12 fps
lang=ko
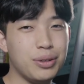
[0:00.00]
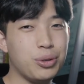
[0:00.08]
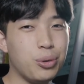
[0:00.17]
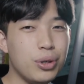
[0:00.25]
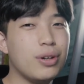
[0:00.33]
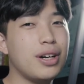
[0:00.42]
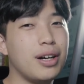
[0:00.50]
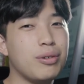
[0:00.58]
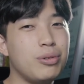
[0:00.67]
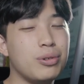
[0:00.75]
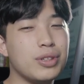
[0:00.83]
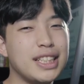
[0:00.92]

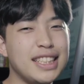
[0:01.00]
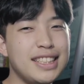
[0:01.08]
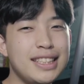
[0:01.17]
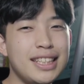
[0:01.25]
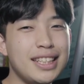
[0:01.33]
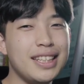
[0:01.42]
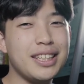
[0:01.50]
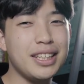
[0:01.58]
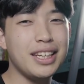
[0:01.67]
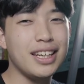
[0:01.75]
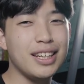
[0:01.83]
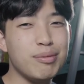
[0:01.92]
노력하고 끈기
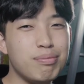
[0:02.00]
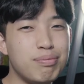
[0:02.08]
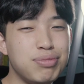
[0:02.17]
있게